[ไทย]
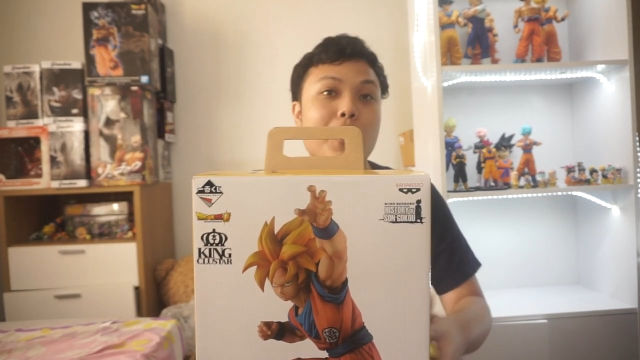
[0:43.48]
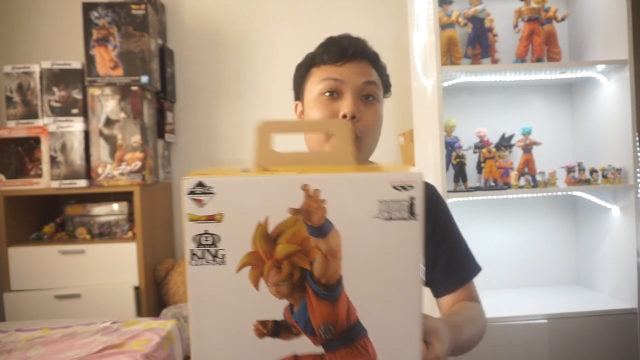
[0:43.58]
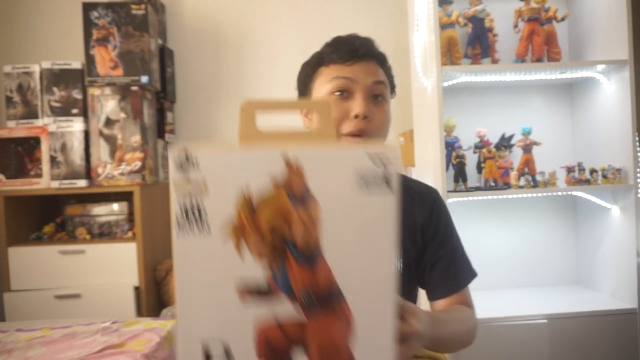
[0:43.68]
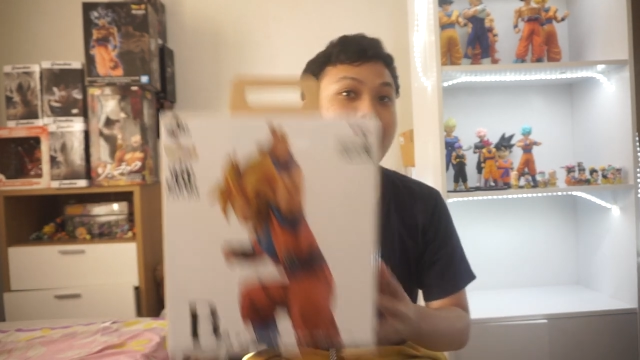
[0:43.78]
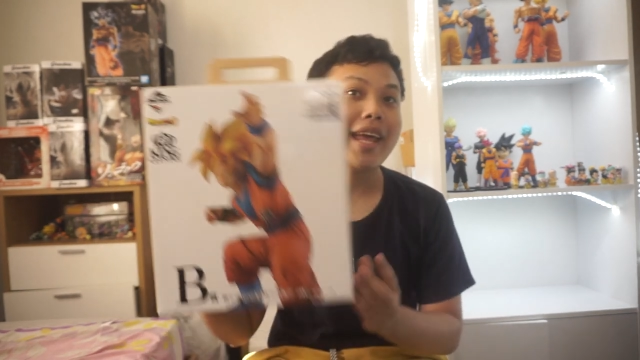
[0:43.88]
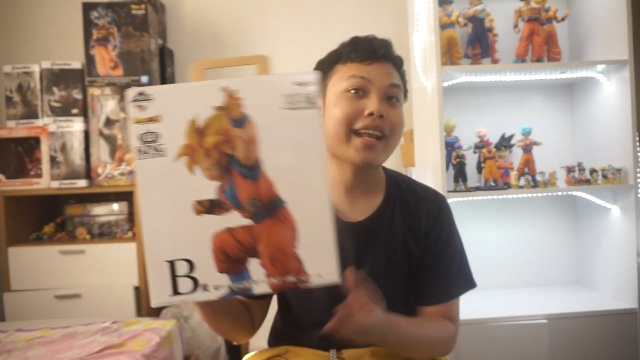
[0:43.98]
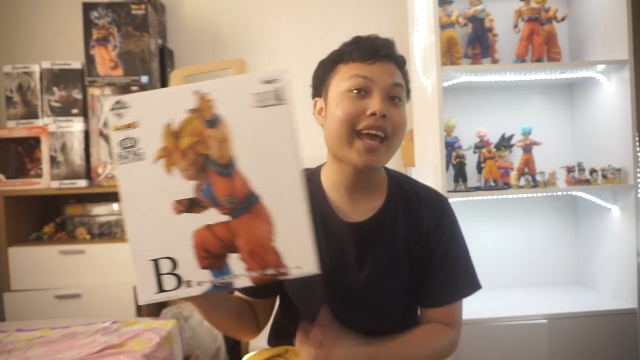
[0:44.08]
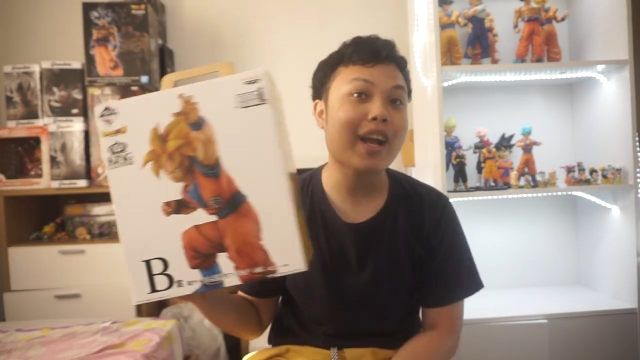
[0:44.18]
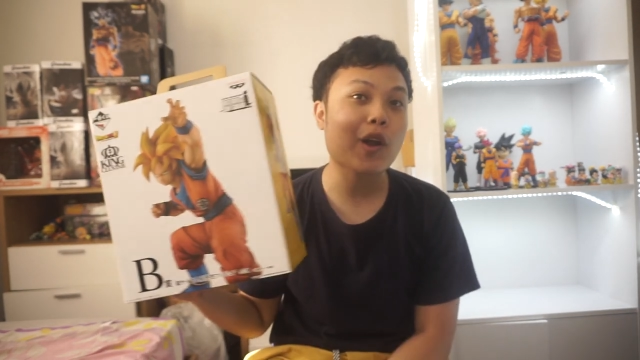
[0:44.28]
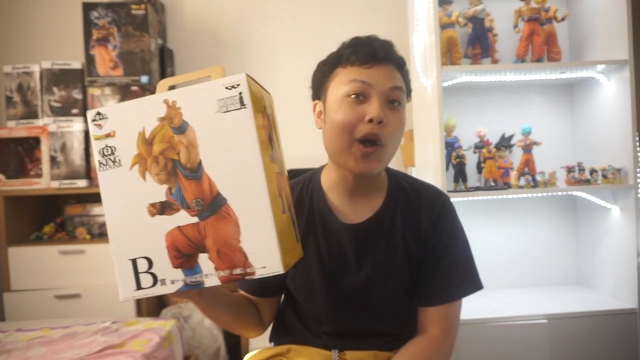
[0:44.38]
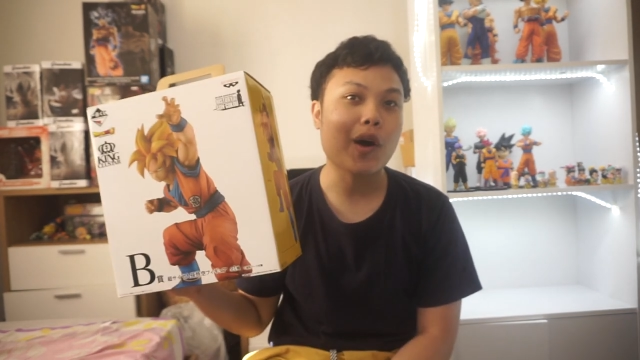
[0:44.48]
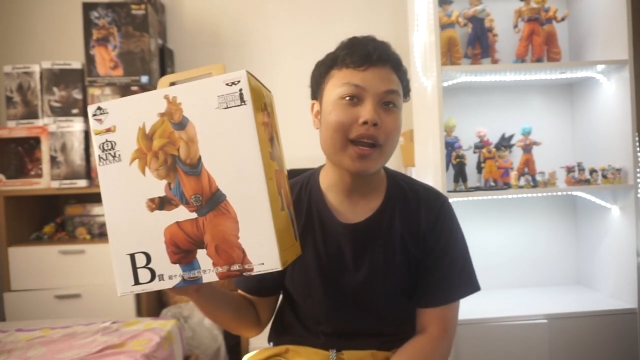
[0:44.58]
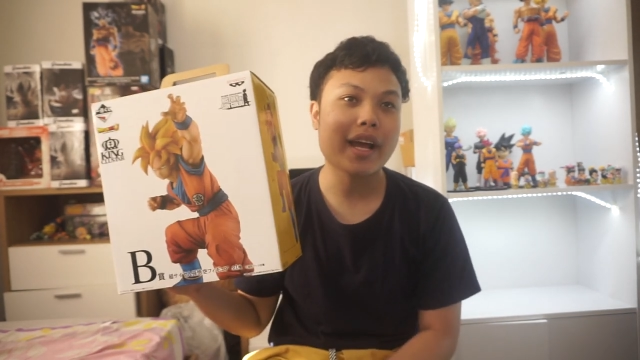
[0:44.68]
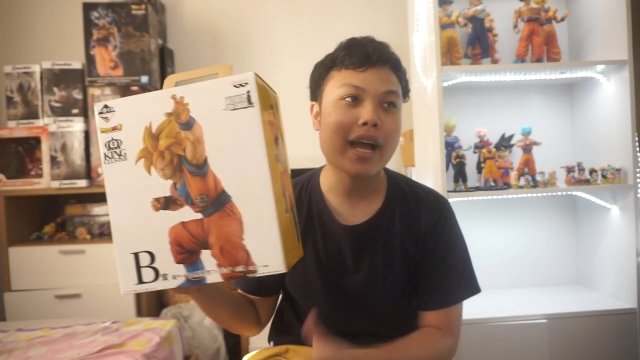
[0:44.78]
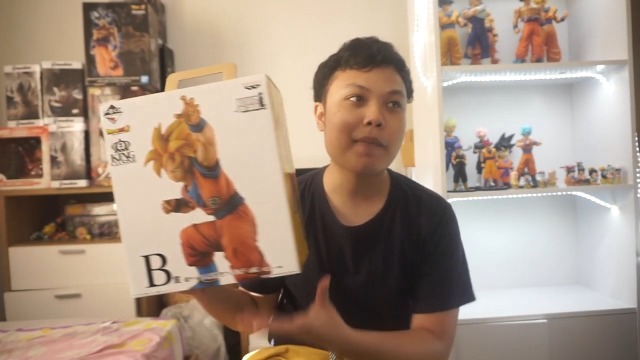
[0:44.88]
คุณเห็นแค่กล่อง
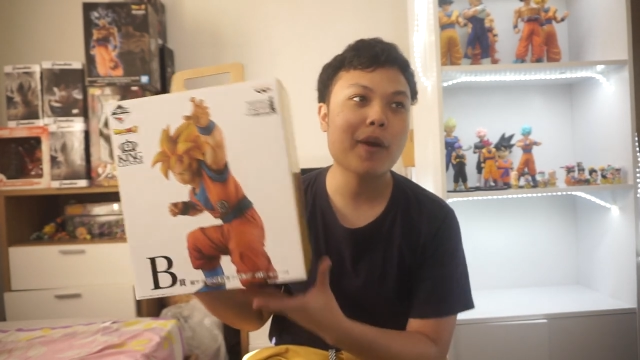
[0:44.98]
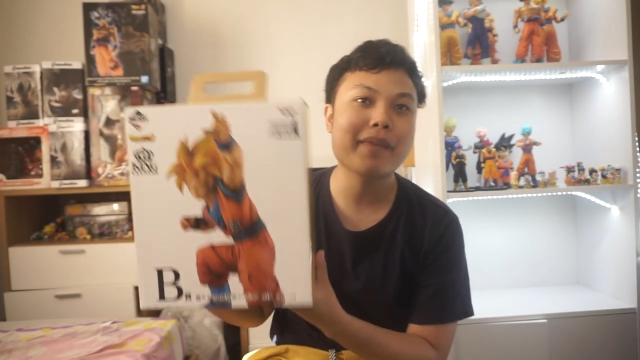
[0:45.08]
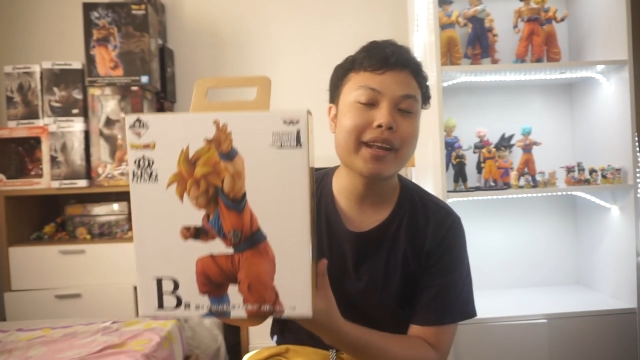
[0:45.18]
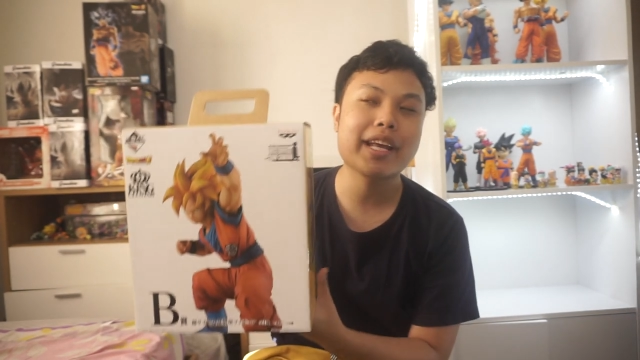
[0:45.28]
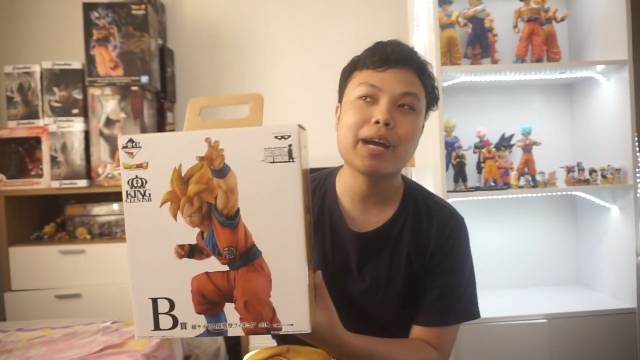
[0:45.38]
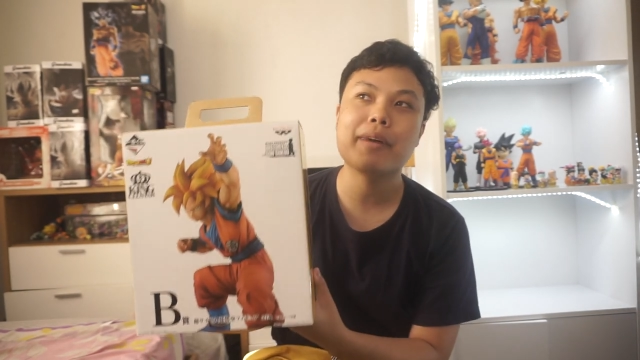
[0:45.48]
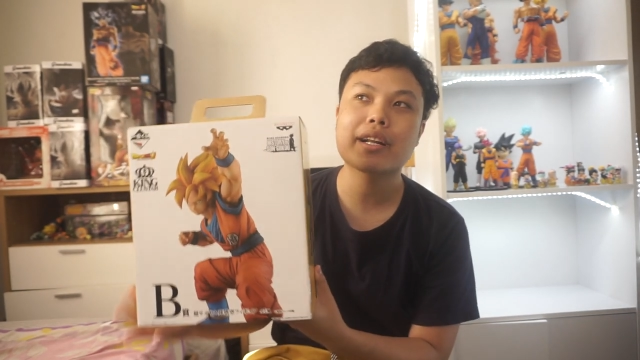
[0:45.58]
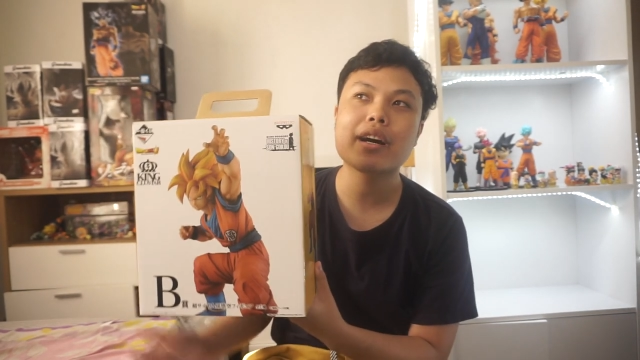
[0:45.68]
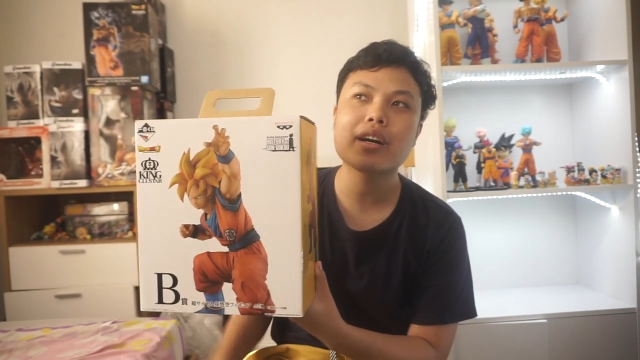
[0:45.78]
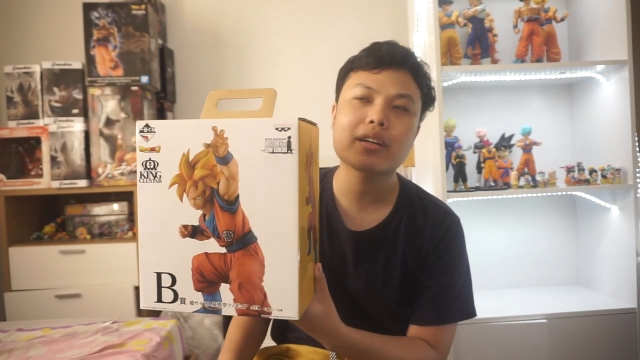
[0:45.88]
นะครับก็เหมือนเดิมมันก็